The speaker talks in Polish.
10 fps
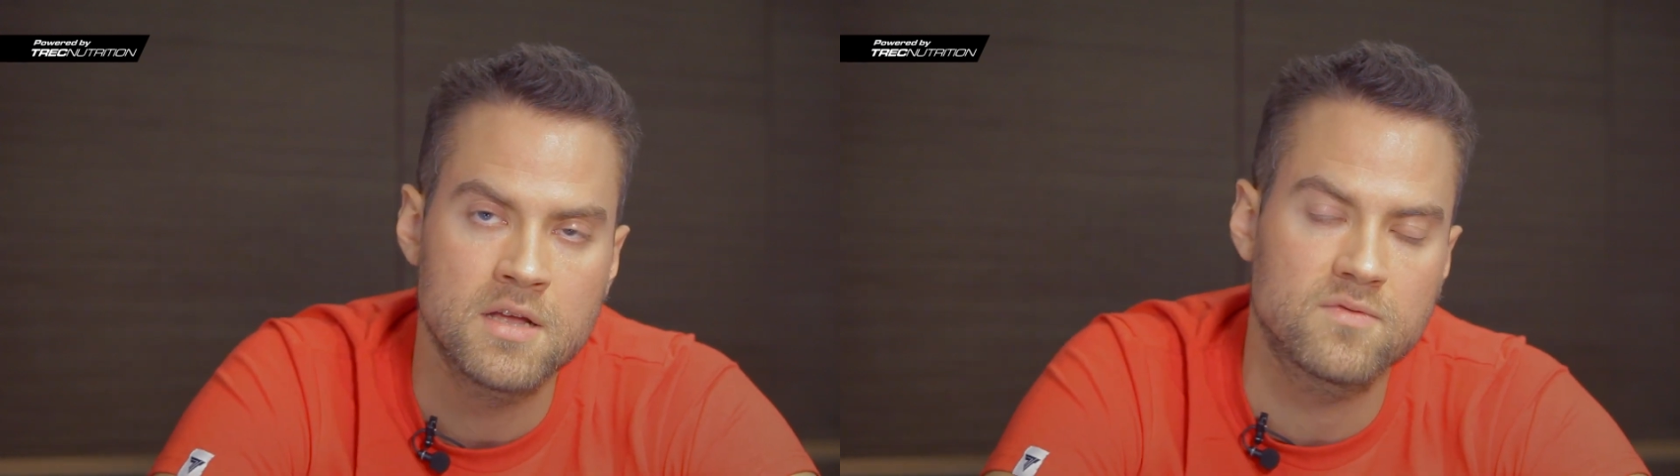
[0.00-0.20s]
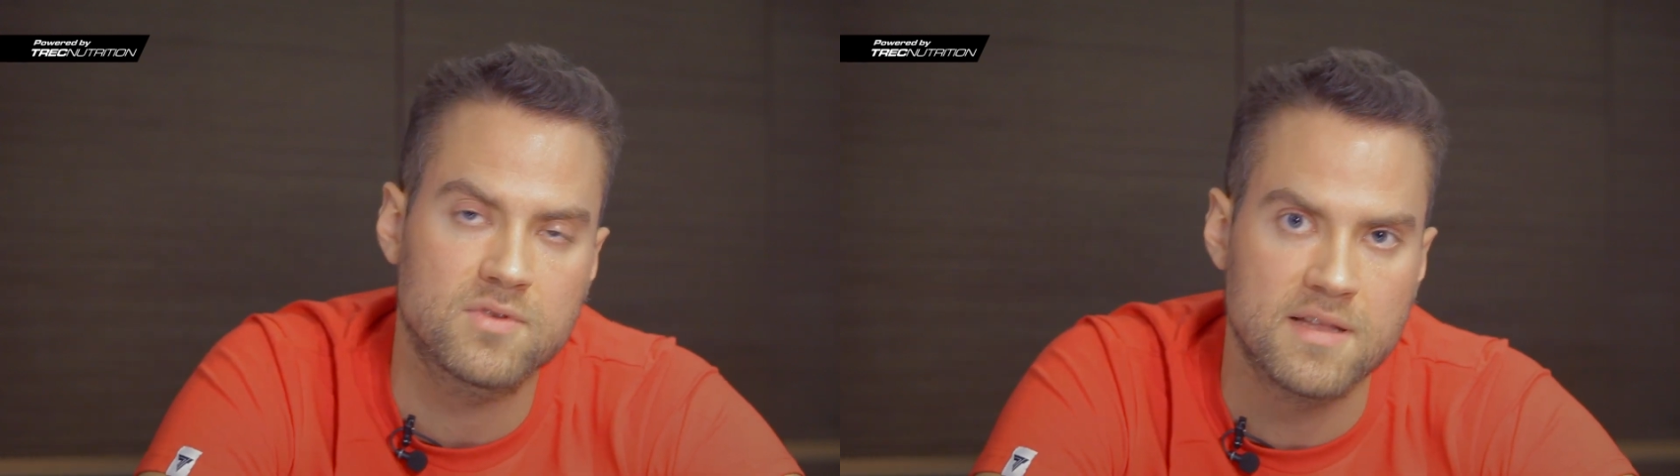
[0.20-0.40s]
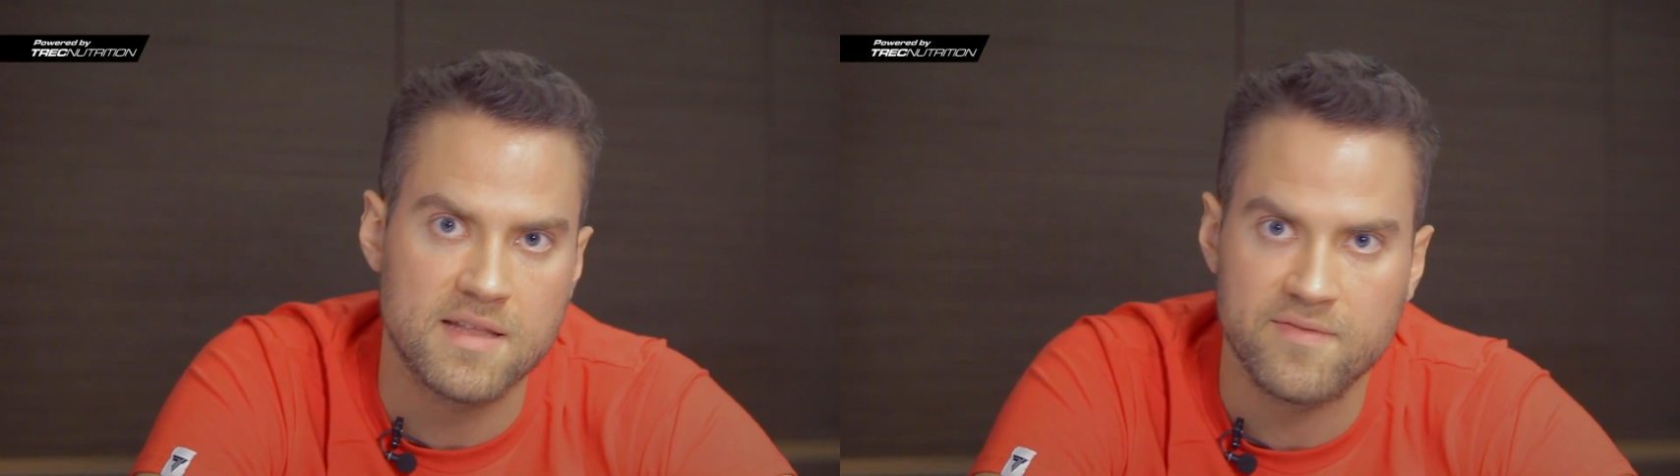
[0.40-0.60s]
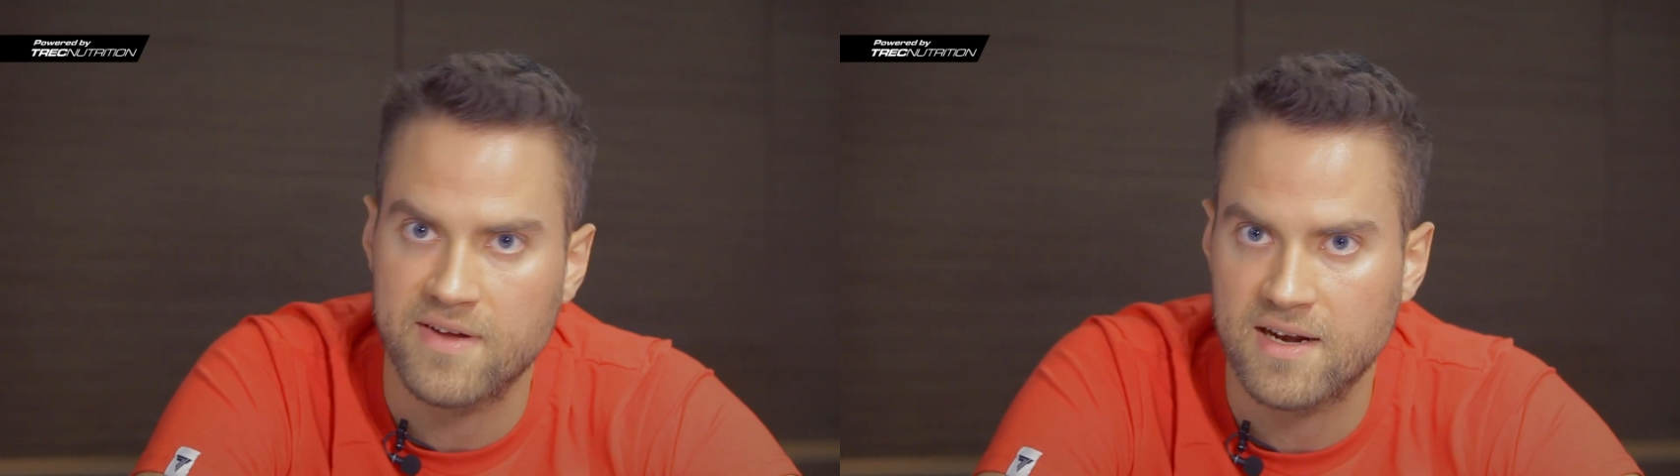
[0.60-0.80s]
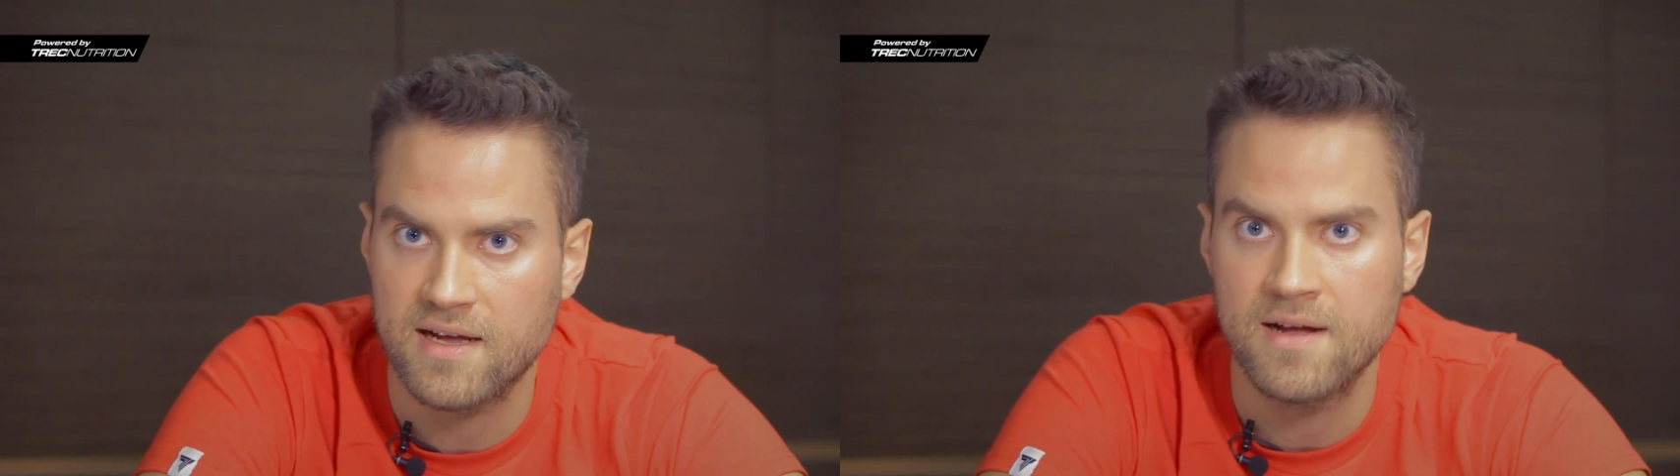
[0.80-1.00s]
dwutlenek
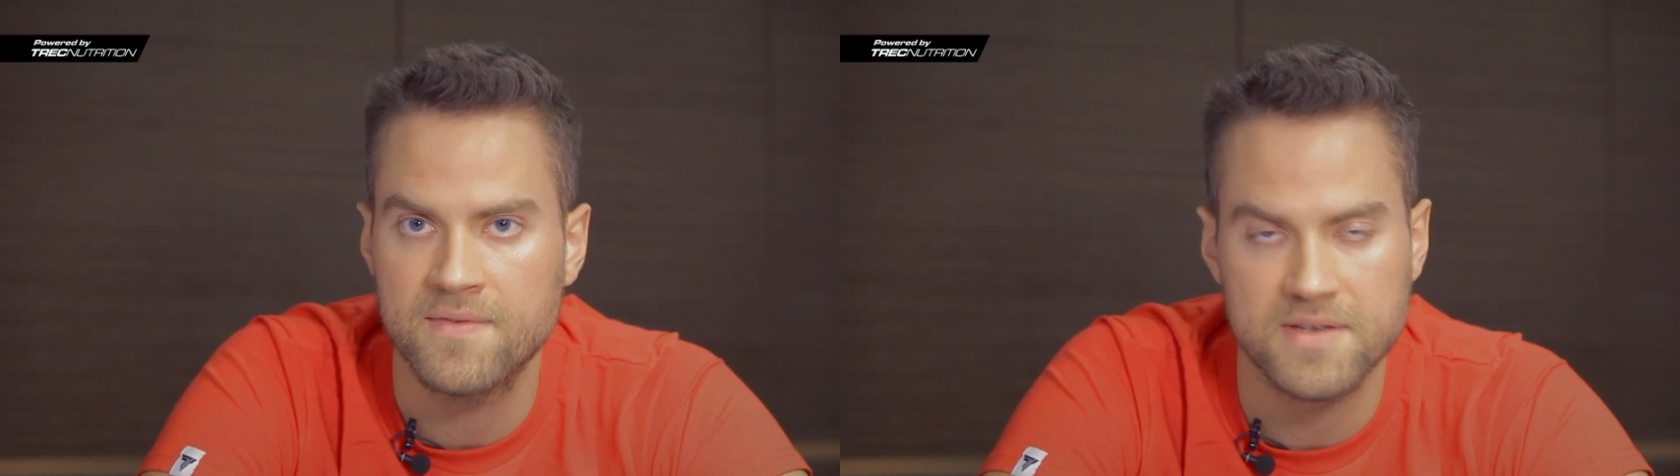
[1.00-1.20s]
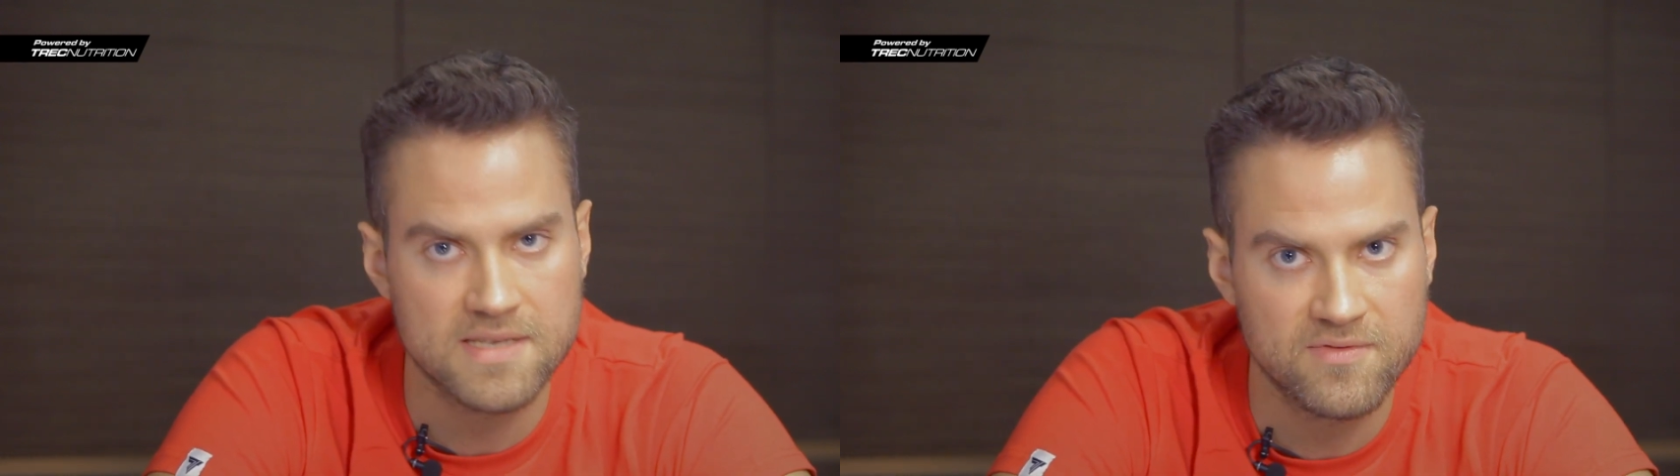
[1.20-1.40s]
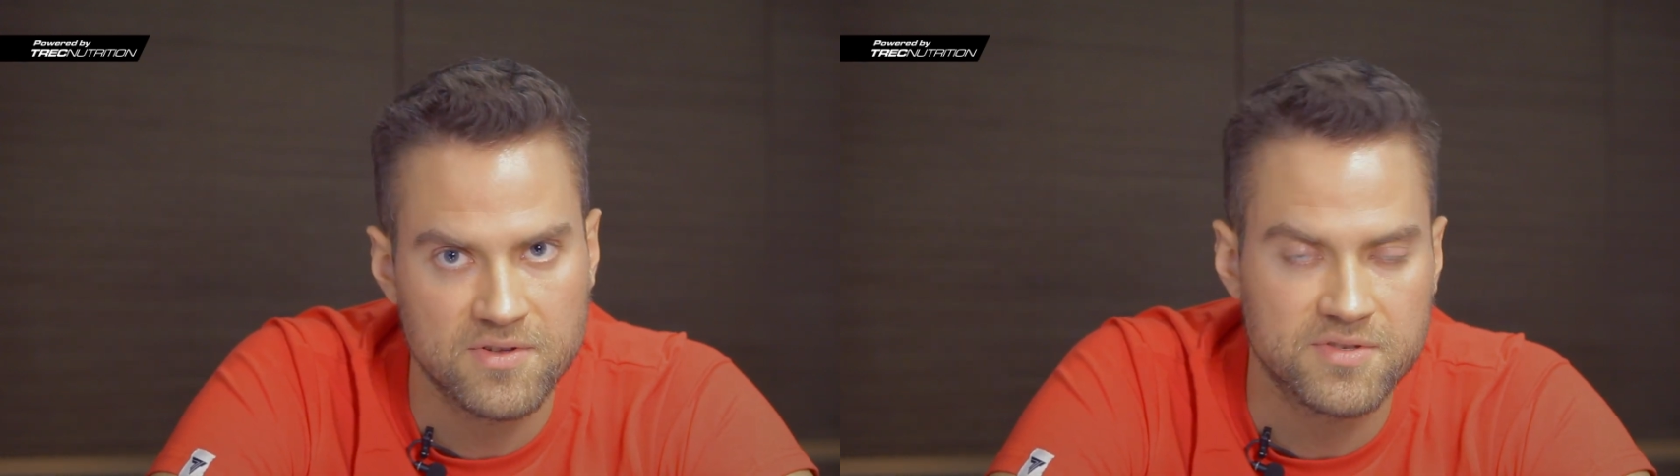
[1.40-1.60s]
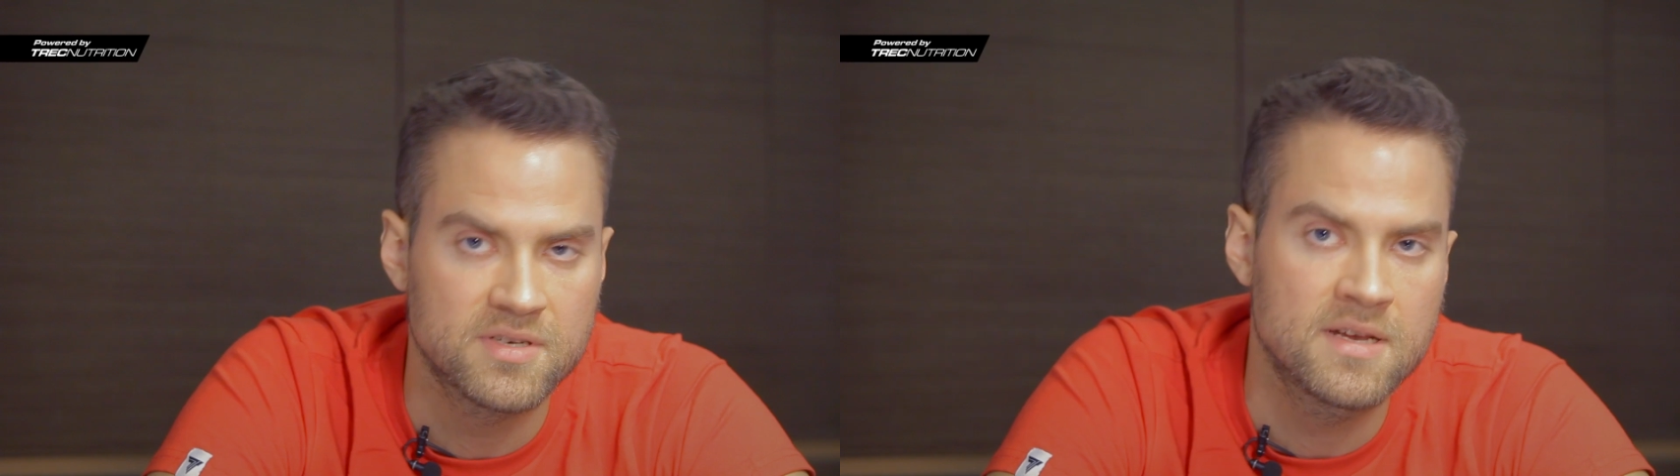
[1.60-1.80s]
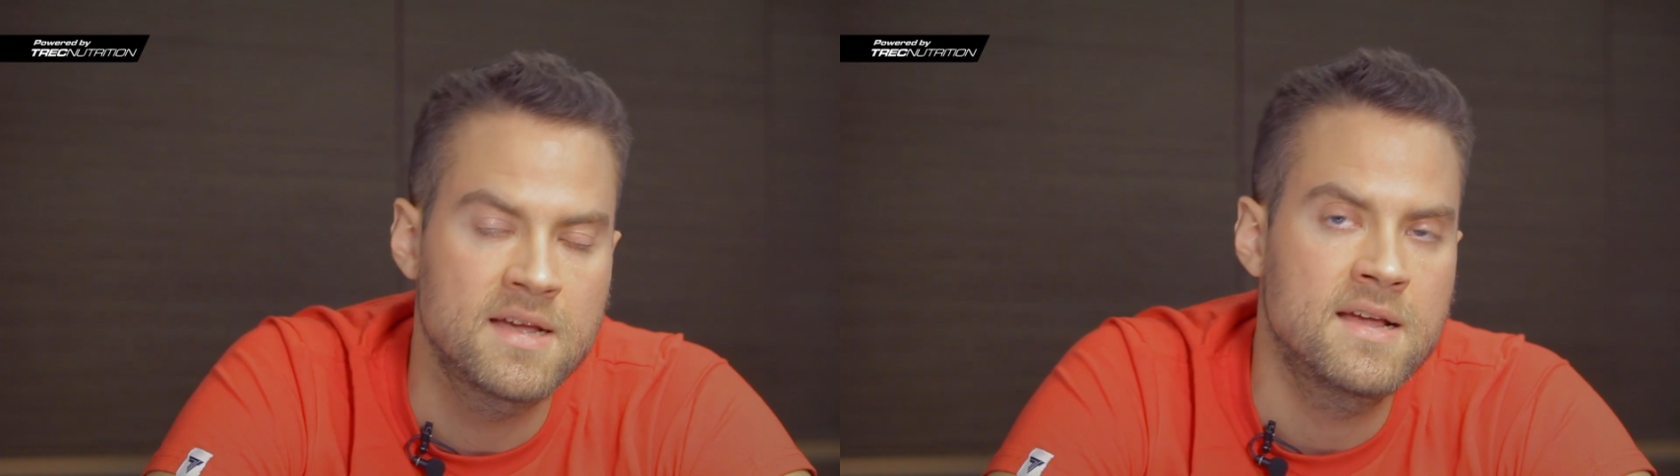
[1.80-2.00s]
węgla na zewnątrz.